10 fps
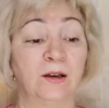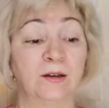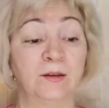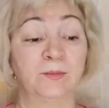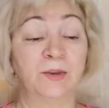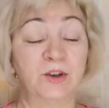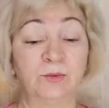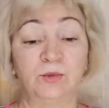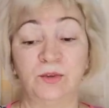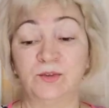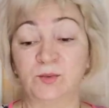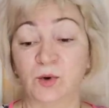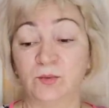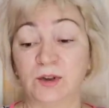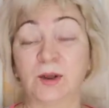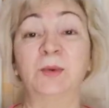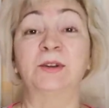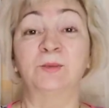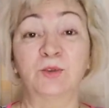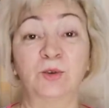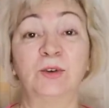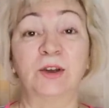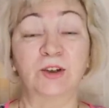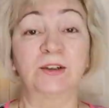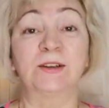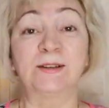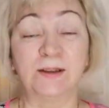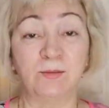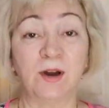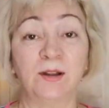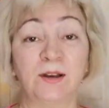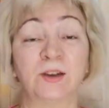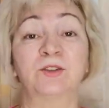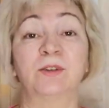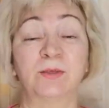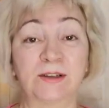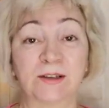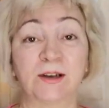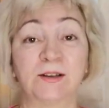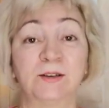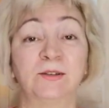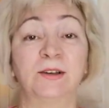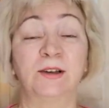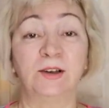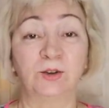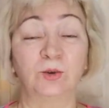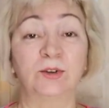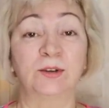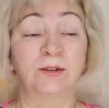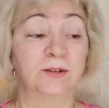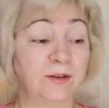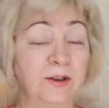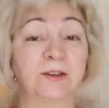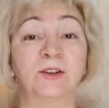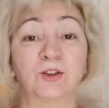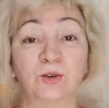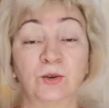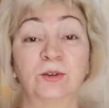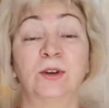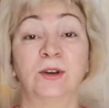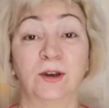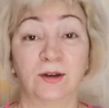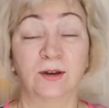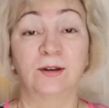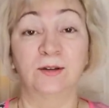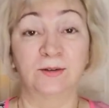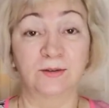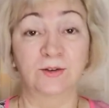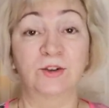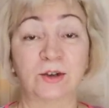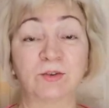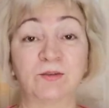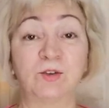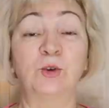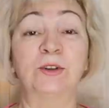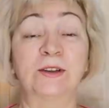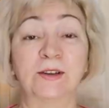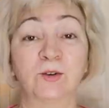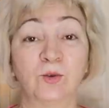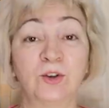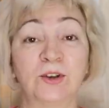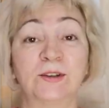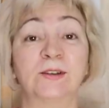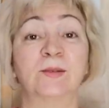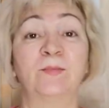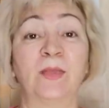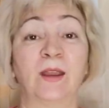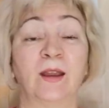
А, почему и вспомнила? Потому что я же это снимала, я же вам рассказывала, и кто-то, наверное, ждет, э, чем же все это закончится.